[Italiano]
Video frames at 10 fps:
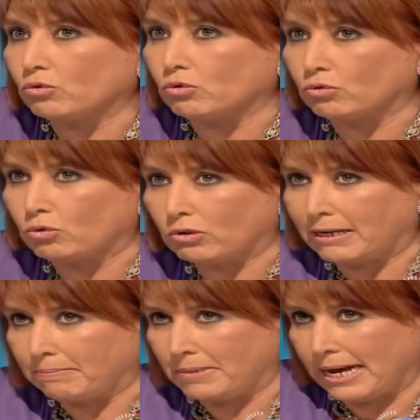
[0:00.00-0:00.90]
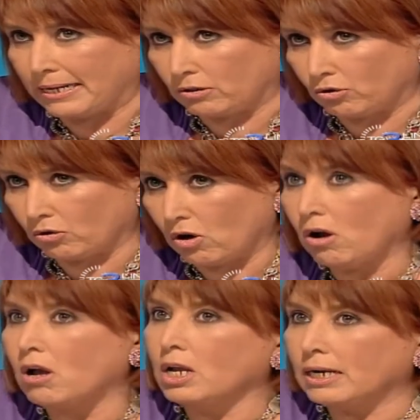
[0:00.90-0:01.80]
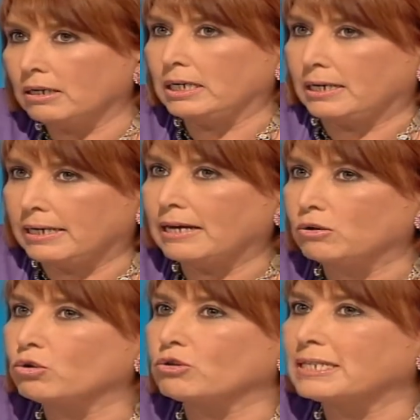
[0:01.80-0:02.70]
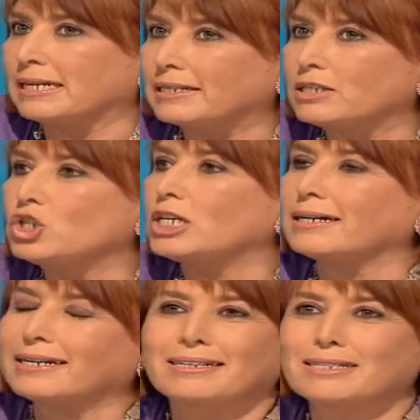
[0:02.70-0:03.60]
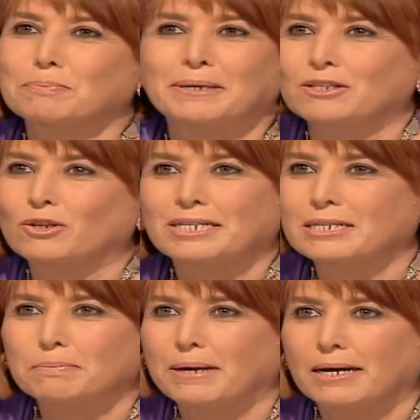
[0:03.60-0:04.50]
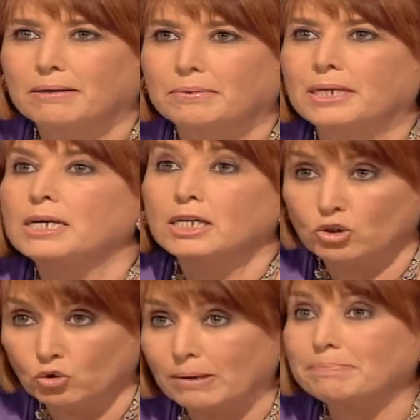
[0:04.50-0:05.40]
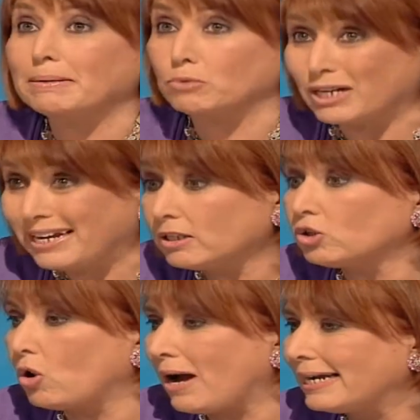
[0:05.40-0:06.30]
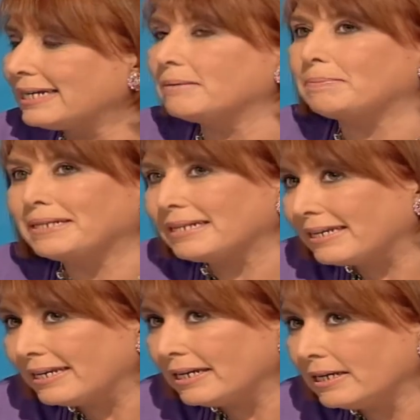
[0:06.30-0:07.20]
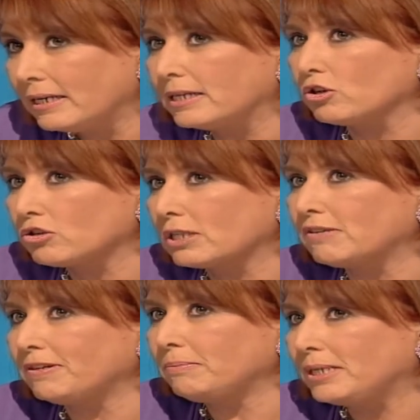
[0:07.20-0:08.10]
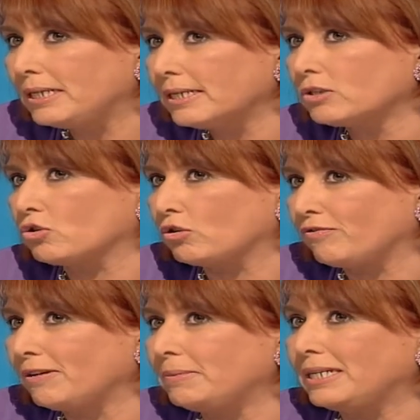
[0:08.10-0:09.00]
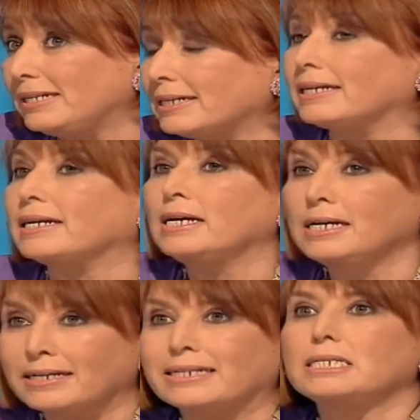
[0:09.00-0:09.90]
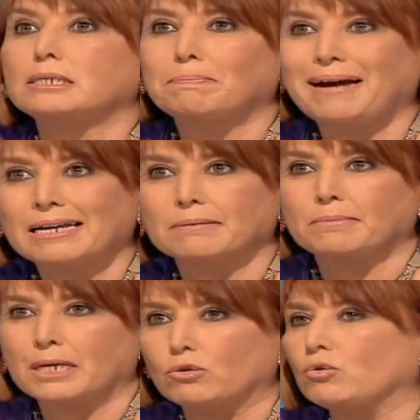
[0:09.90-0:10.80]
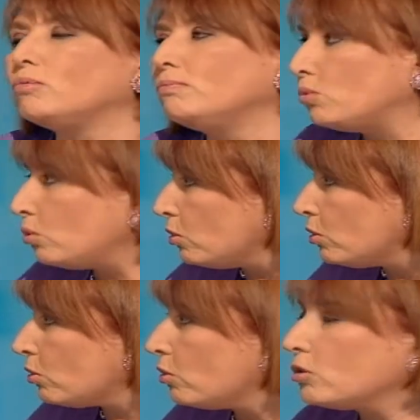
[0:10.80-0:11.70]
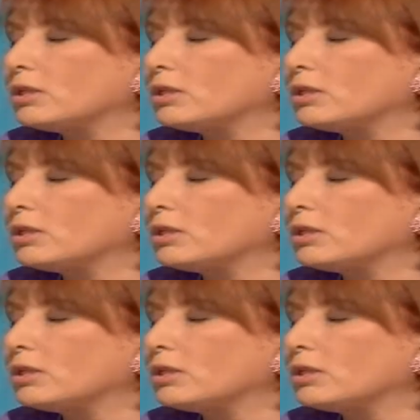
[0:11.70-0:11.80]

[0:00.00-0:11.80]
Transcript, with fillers: conto cambiando no? la loro strategia anche rispetto ai risparmi. Noi abbiamo retto anche perché le nostre famiglie sono famiglie che risparmiano molto